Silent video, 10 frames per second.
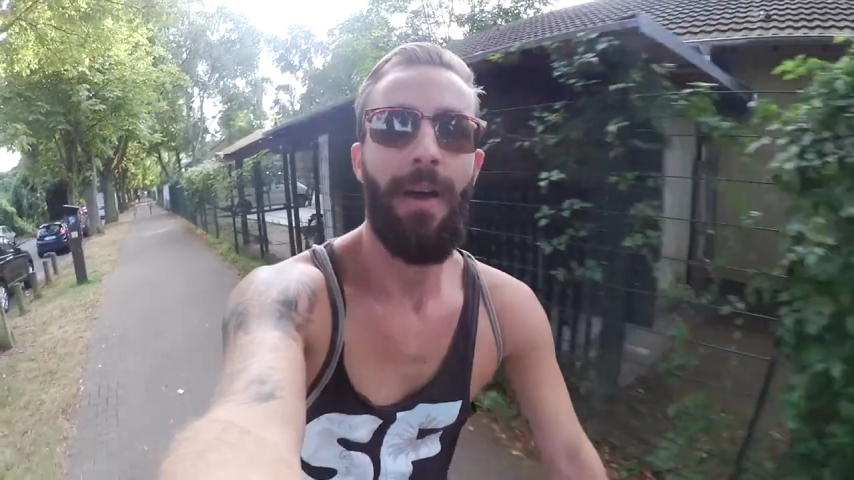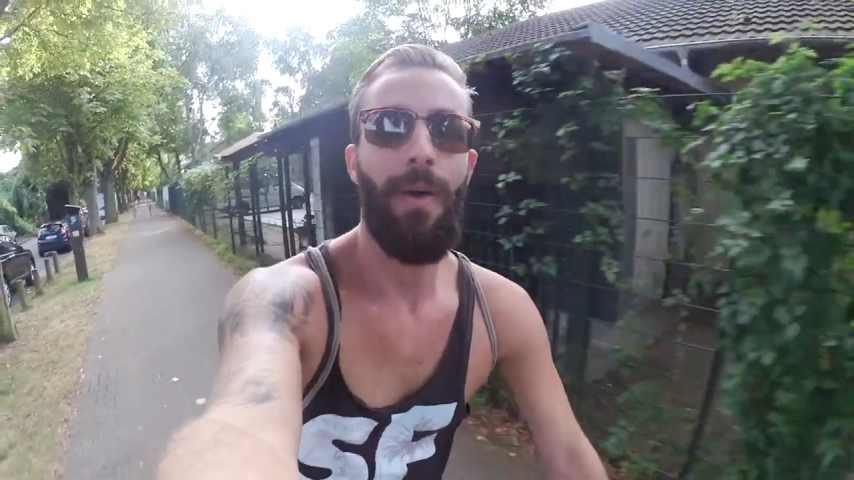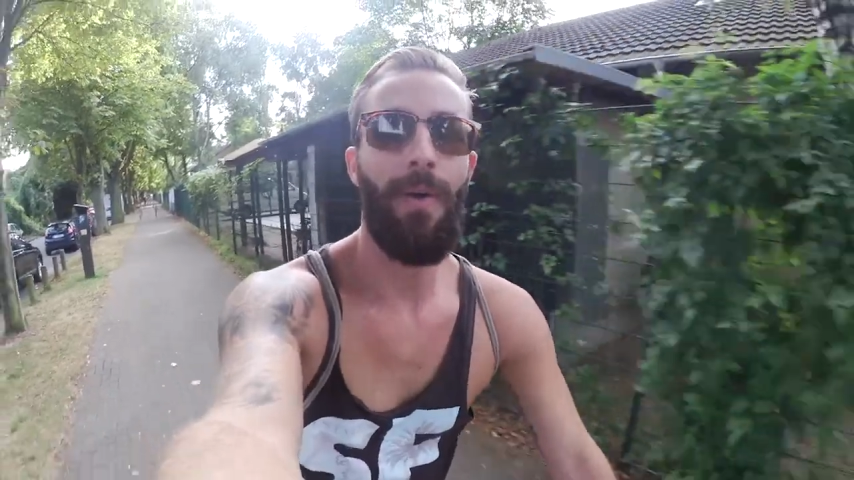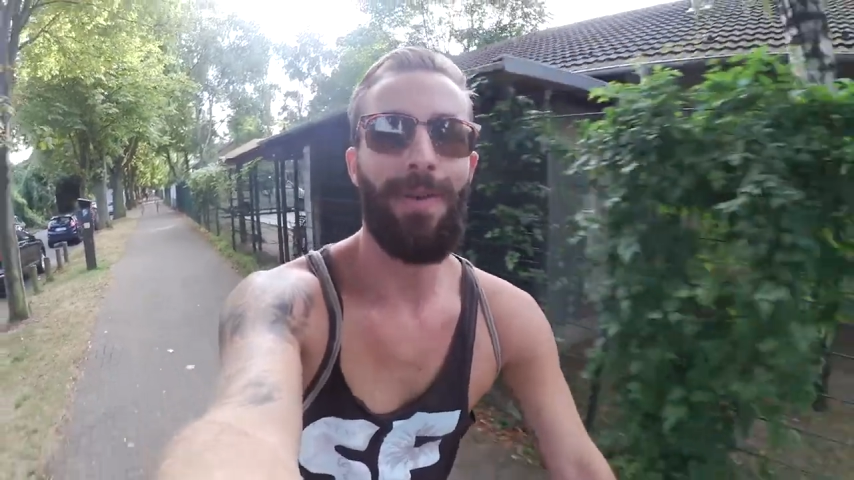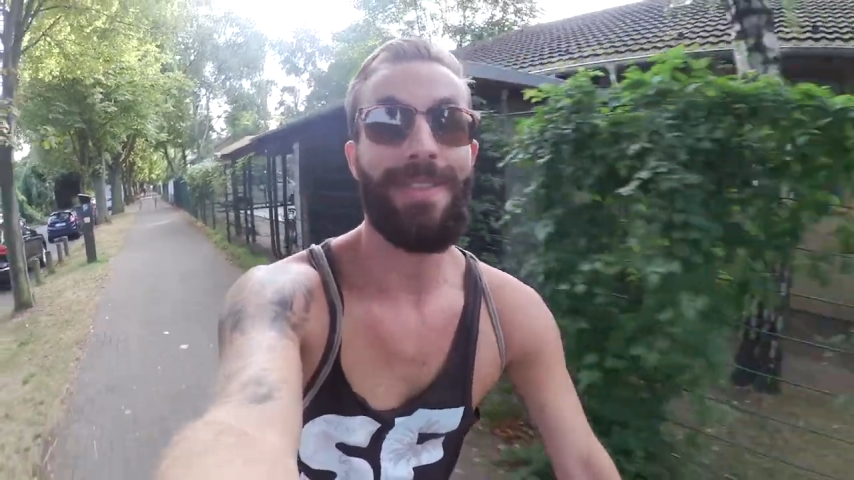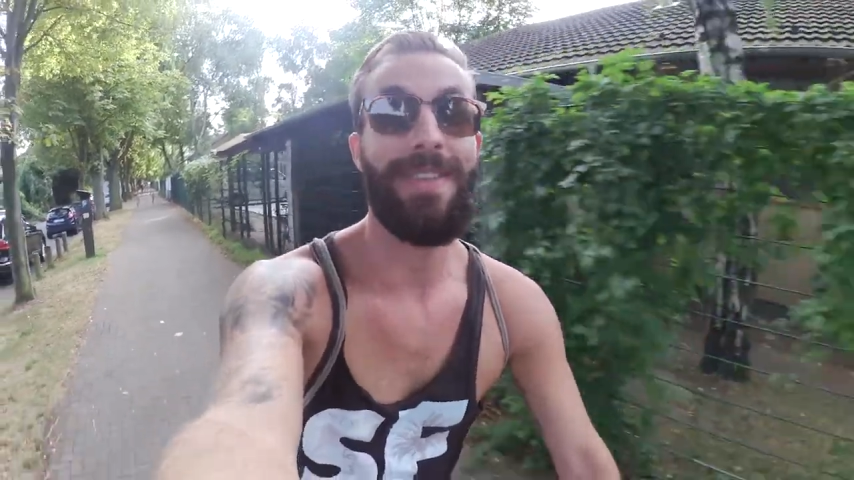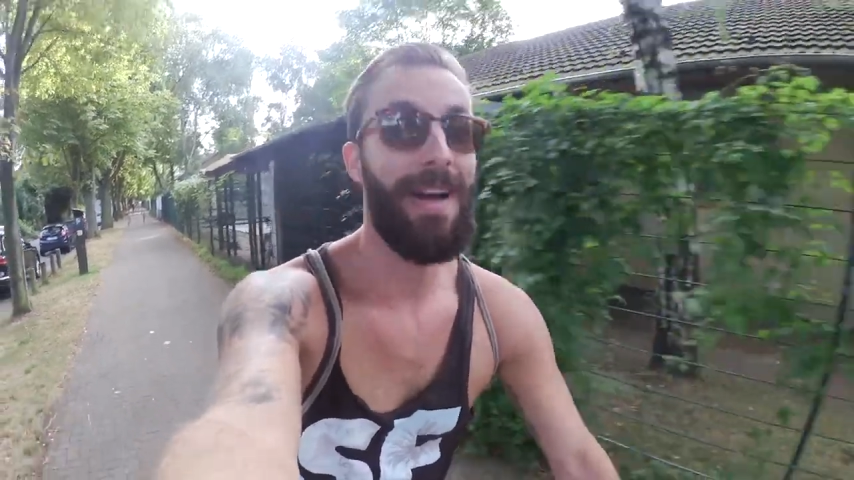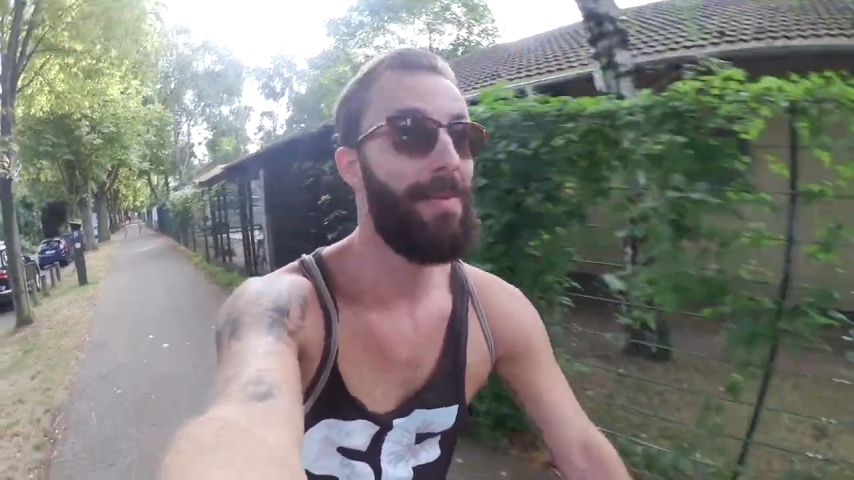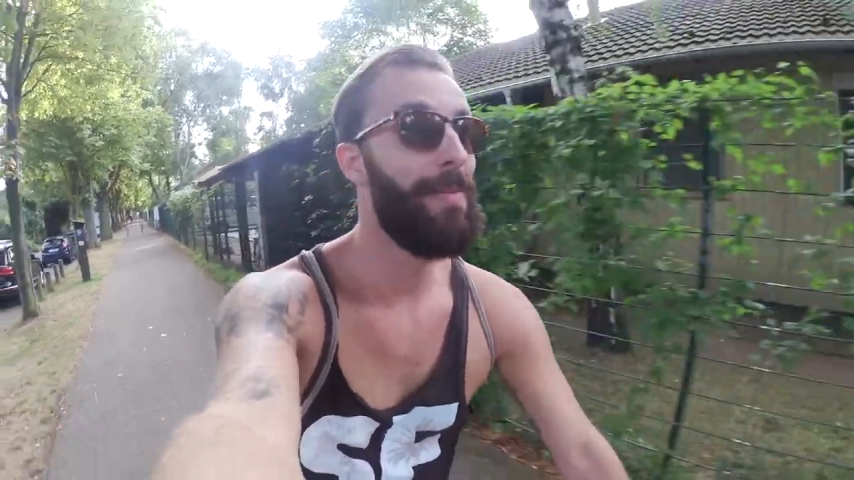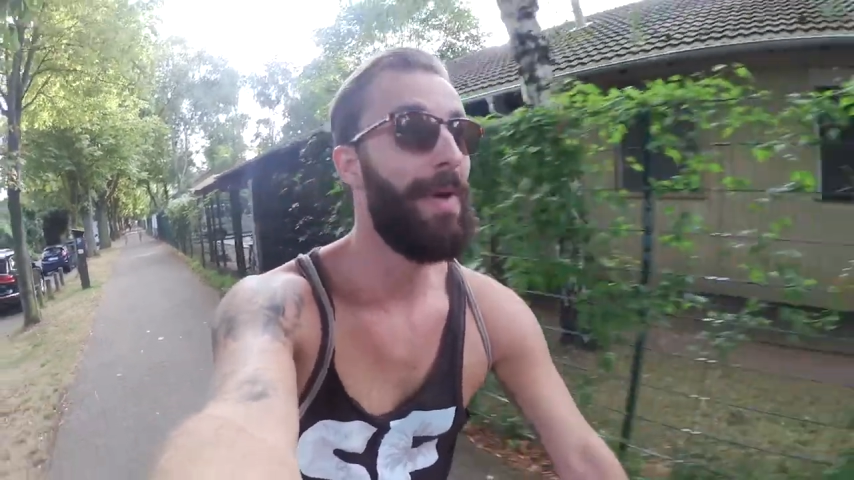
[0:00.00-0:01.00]
Und die
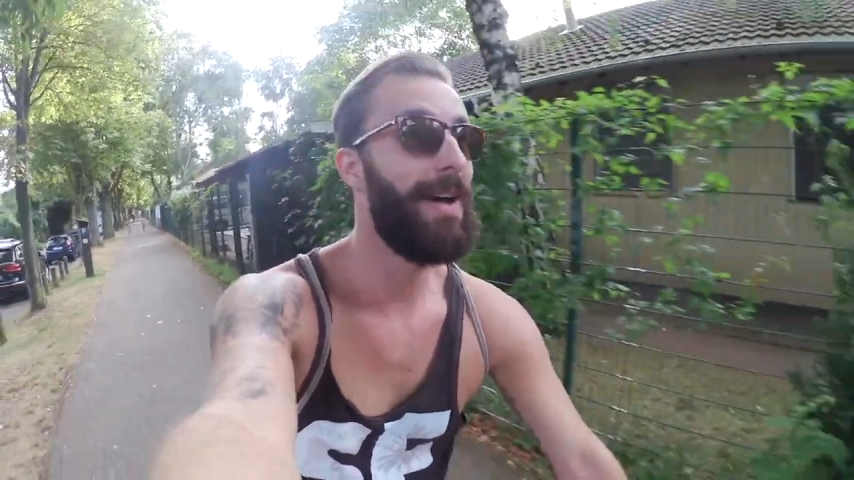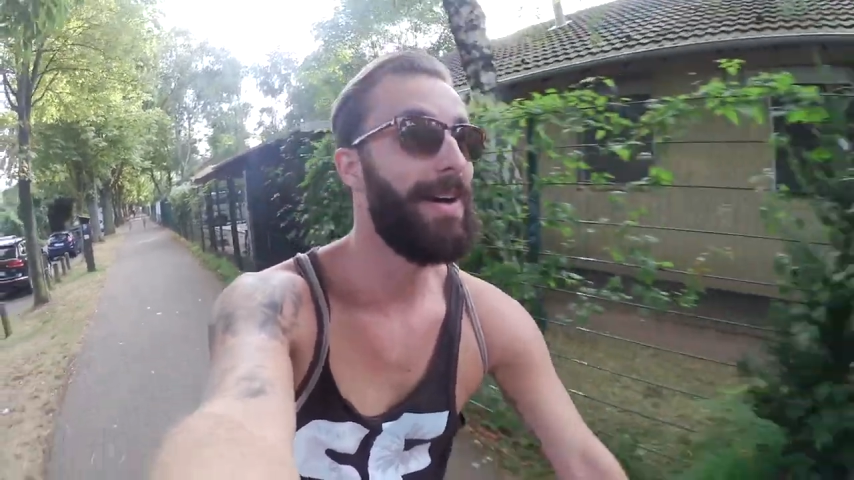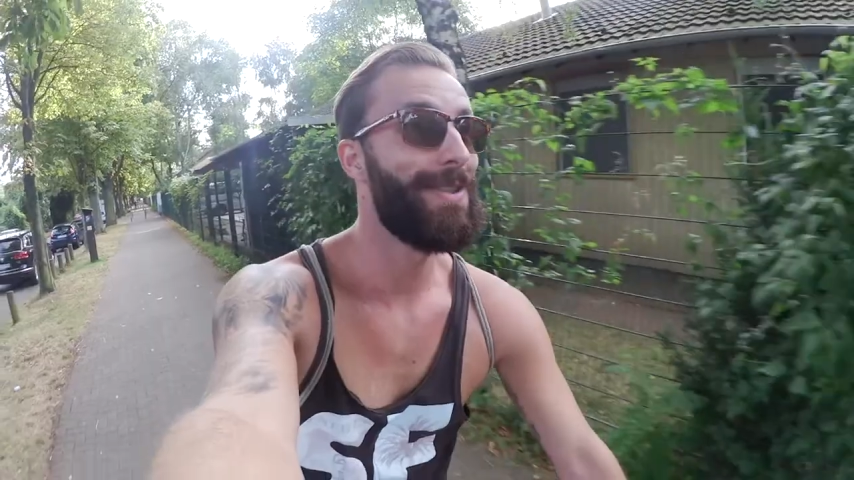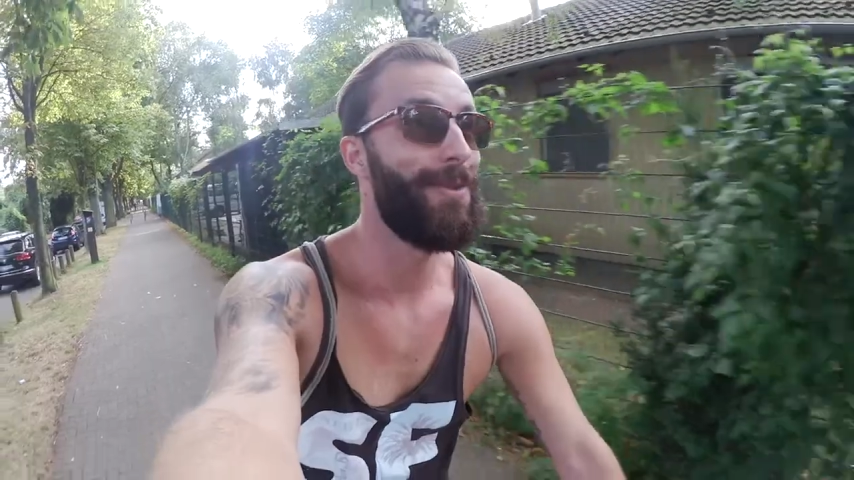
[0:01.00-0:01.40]
haben äh,